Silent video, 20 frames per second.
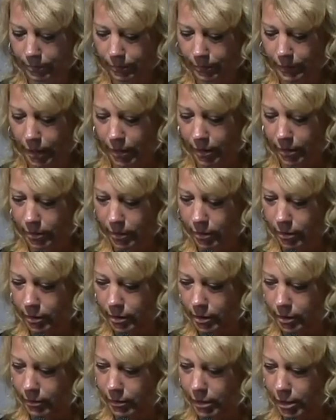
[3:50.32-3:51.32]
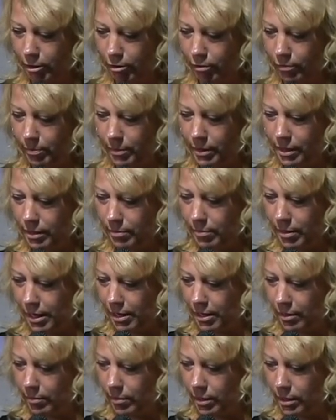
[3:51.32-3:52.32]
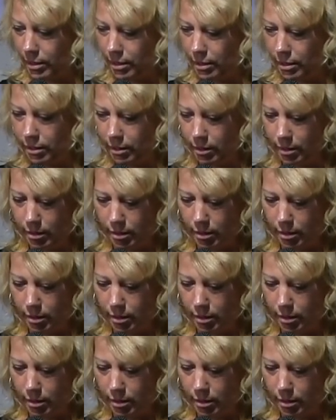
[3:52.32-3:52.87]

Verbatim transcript: ja, verkauft man die, behält man die?